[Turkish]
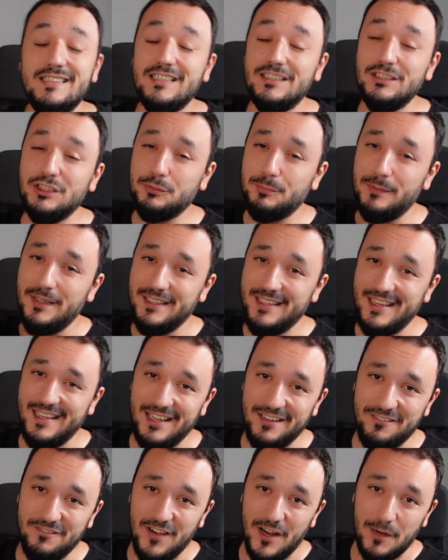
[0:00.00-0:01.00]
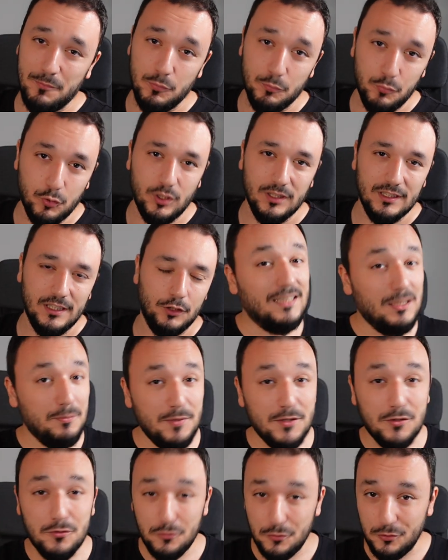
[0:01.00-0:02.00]
Çalışmaya gerek var mı bu kadar?
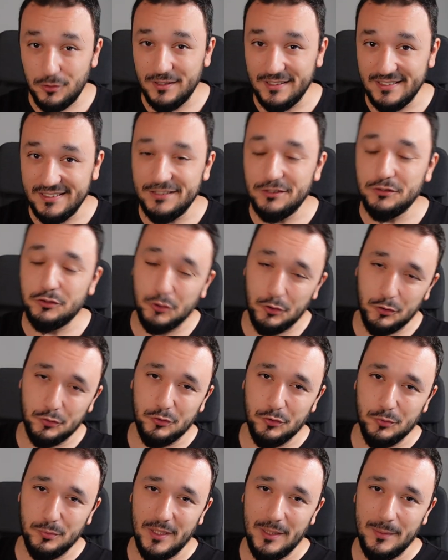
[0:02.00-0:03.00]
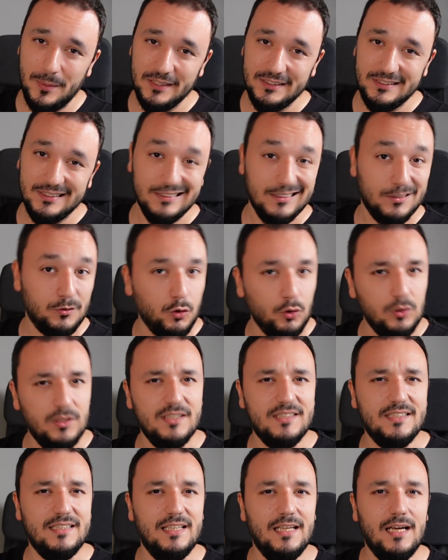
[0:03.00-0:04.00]
Gibi soruları çok duymaya başladık.
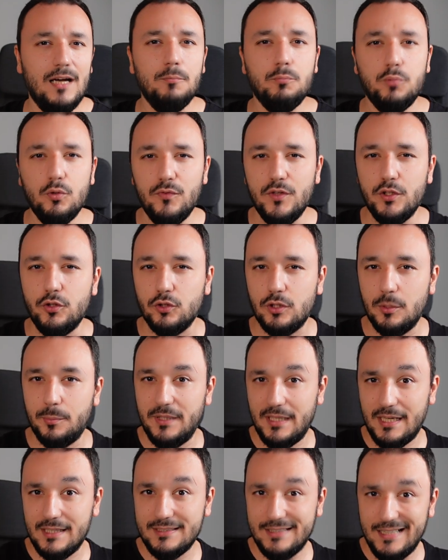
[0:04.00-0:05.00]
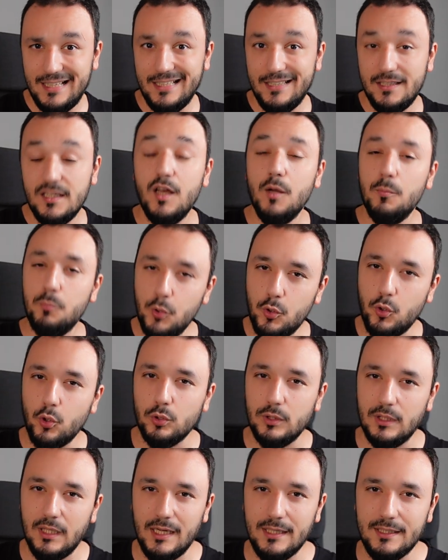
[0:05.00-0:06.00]
Dolayısıyla Dolayısıyla bu videoda biraz gelin bu
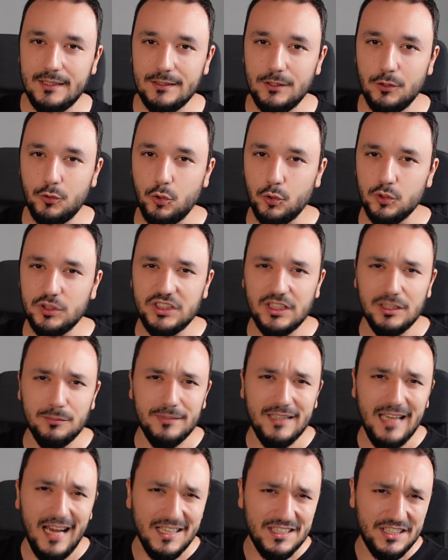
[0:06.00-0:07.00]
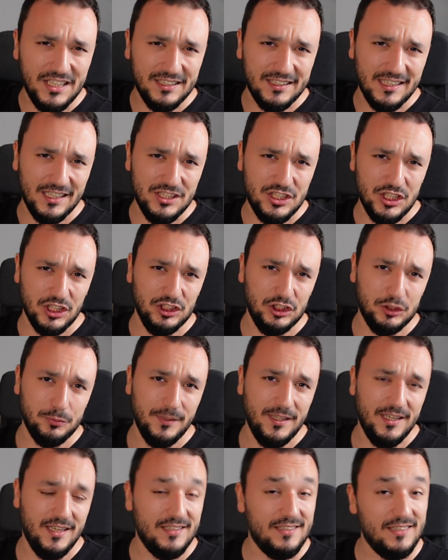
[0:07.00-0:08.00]
konular hakkında konuşalım. Gerçekten
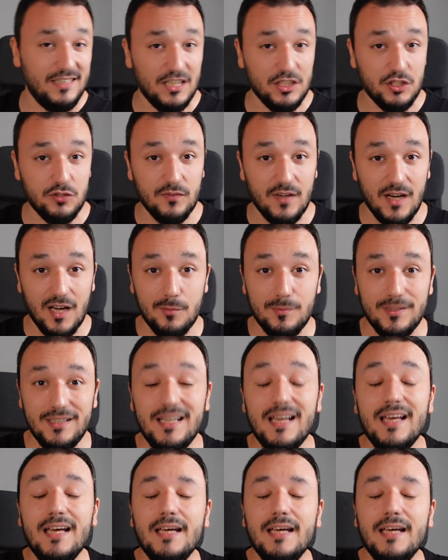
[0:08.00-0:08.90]
çalışmaya ihtiyaç var mı?